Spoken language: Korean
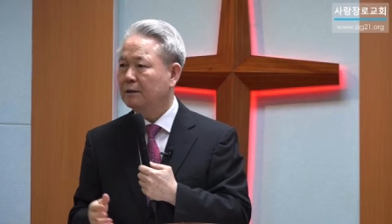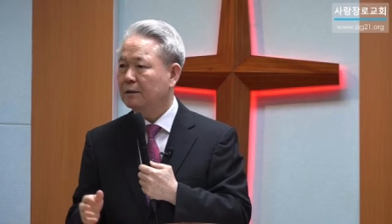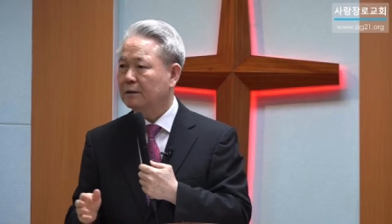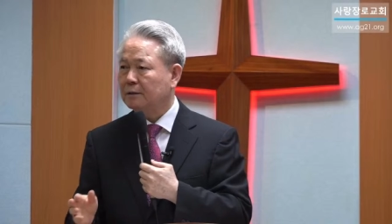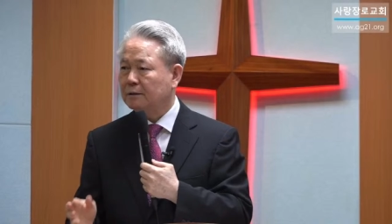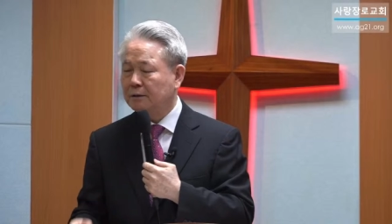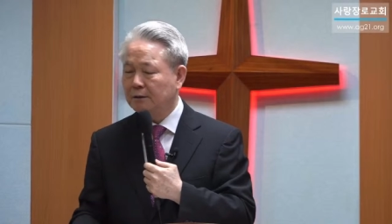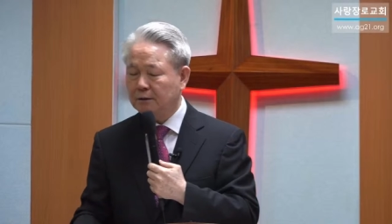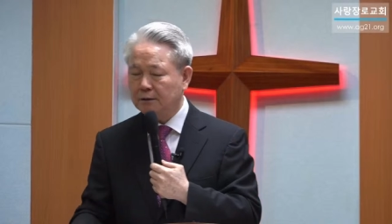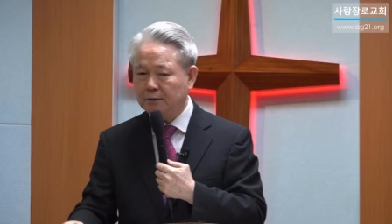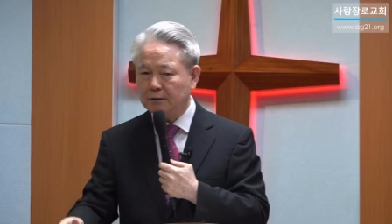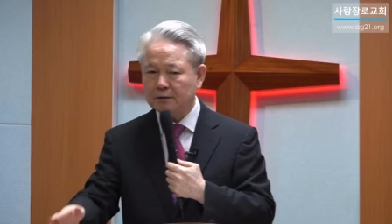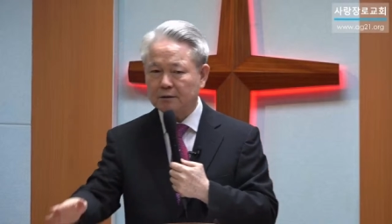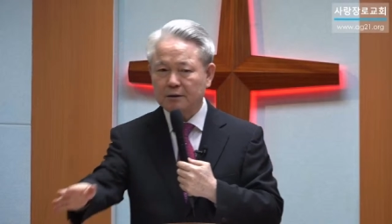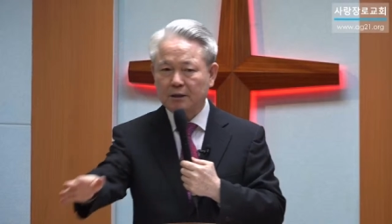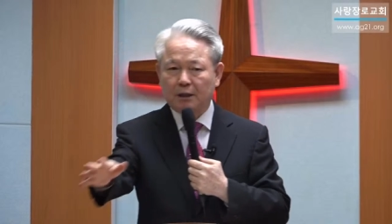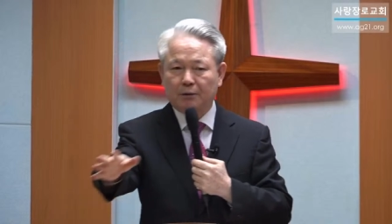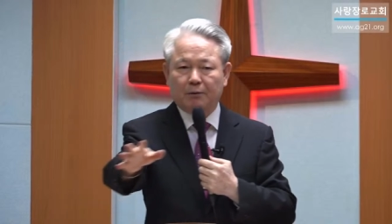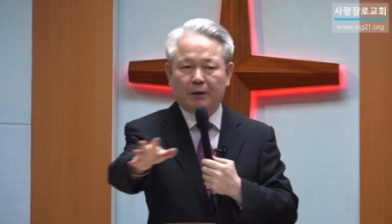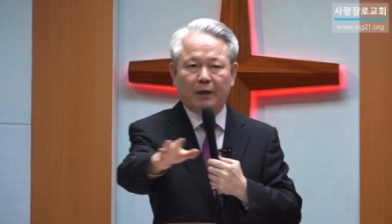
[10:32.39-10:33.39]
그
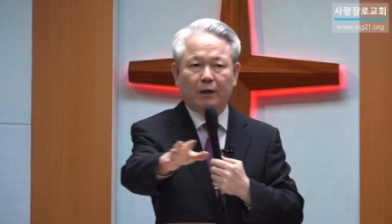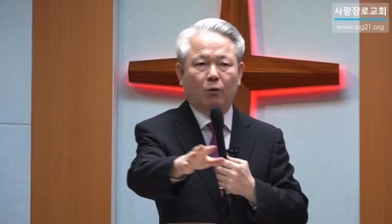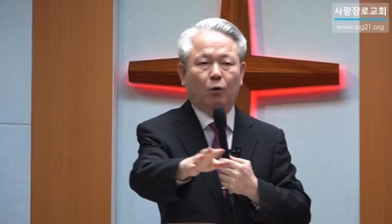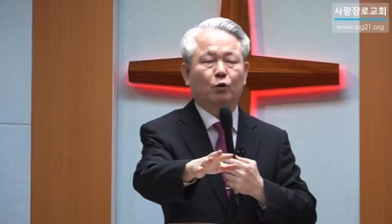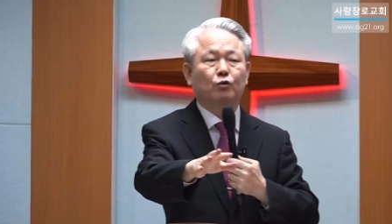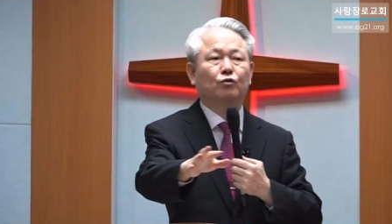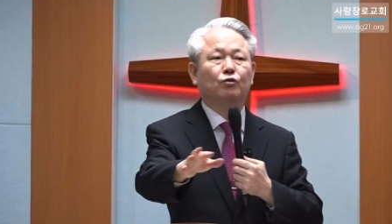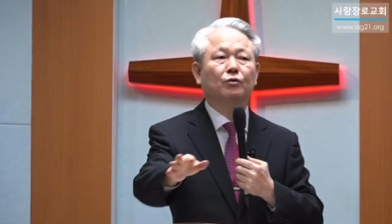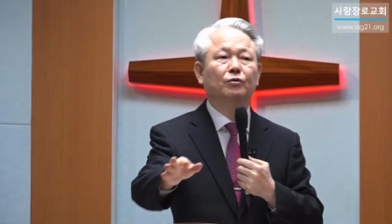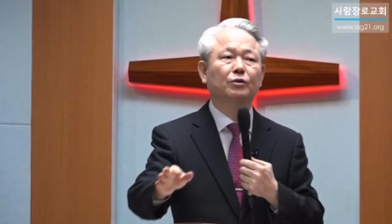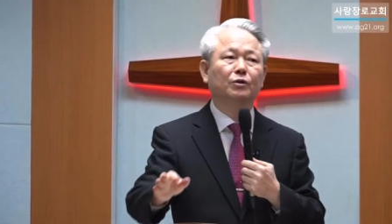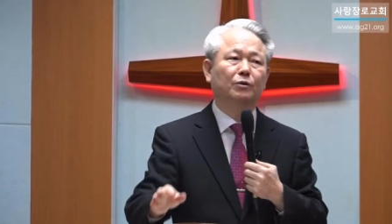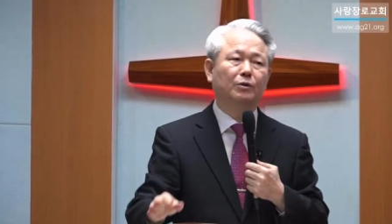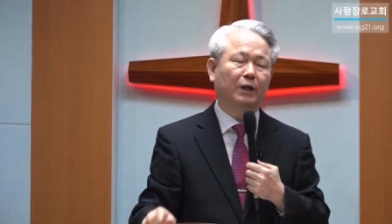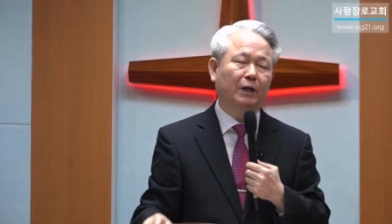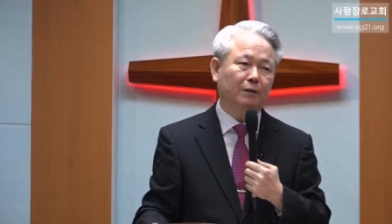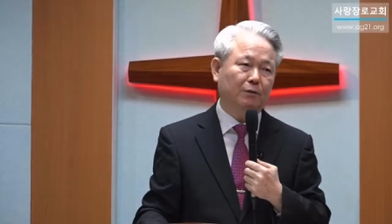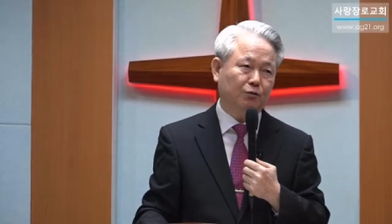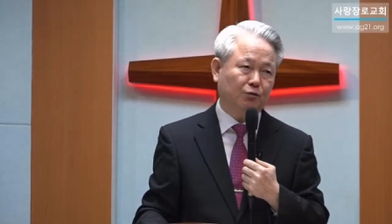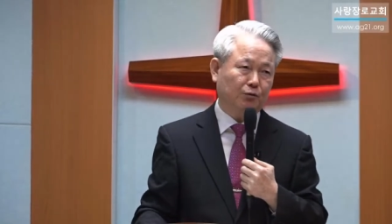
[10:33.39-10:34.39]
사회에 어떤
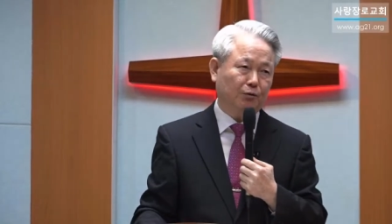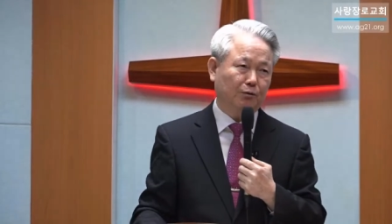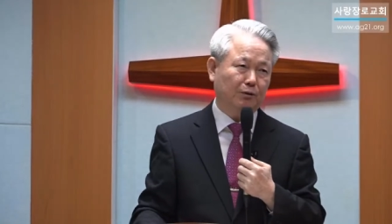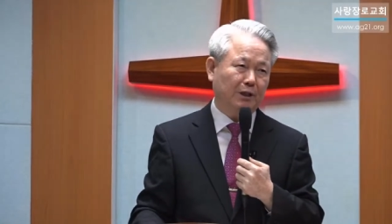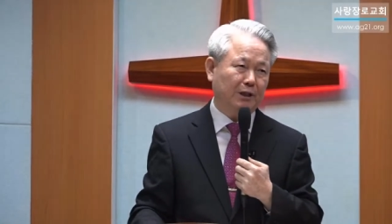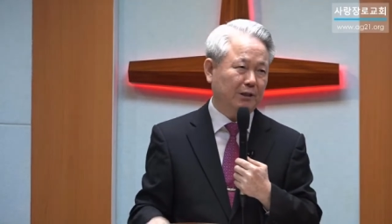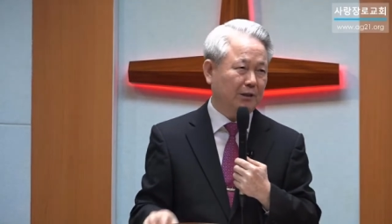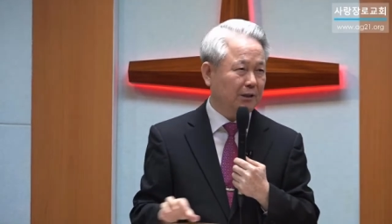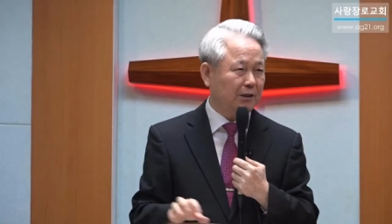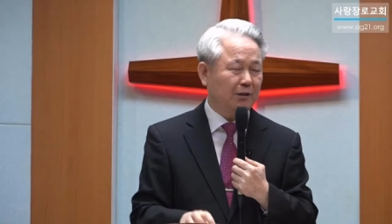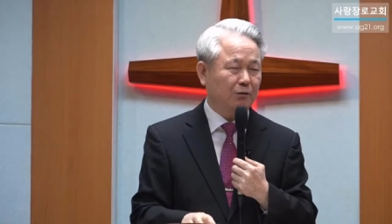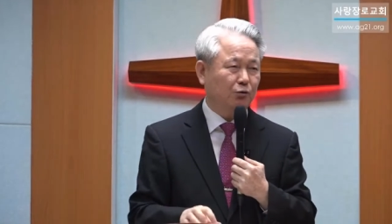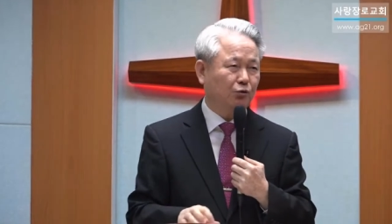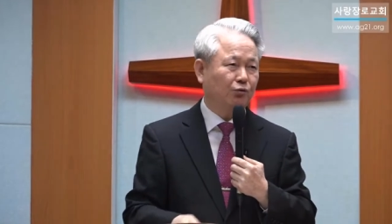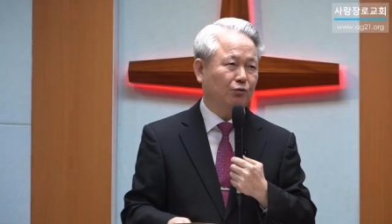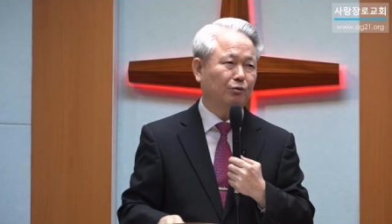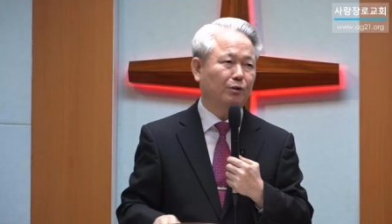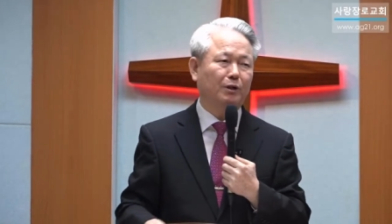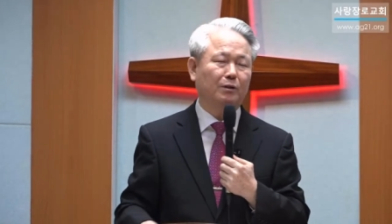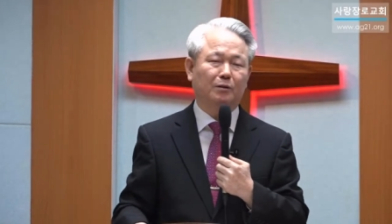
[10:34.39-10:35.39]
영향을 주었나 이게
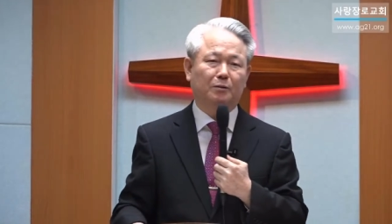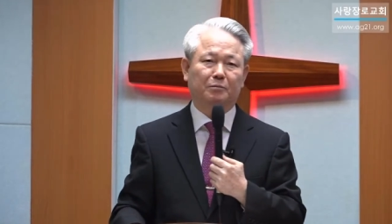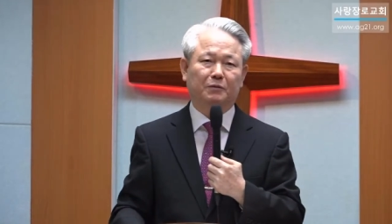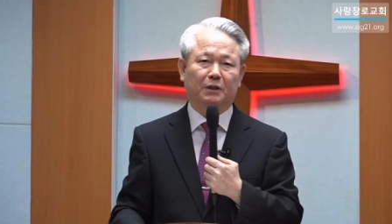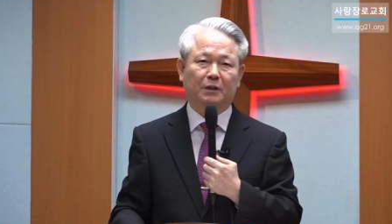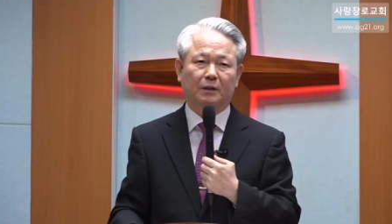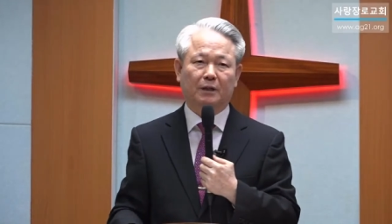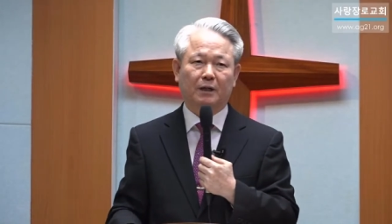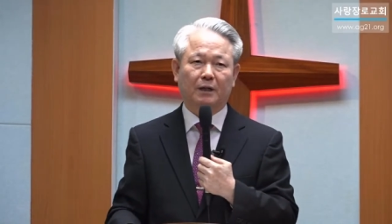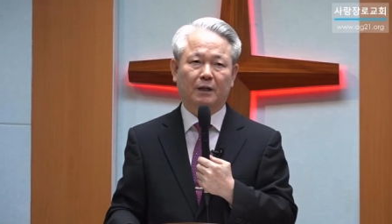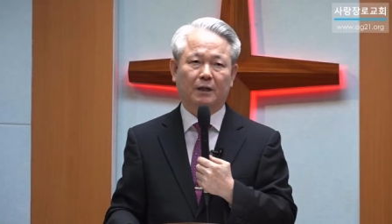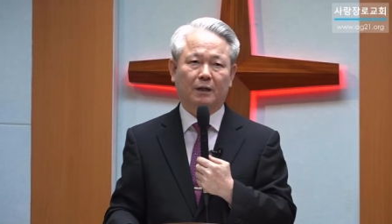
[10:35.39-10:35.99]
중요한 겁니다.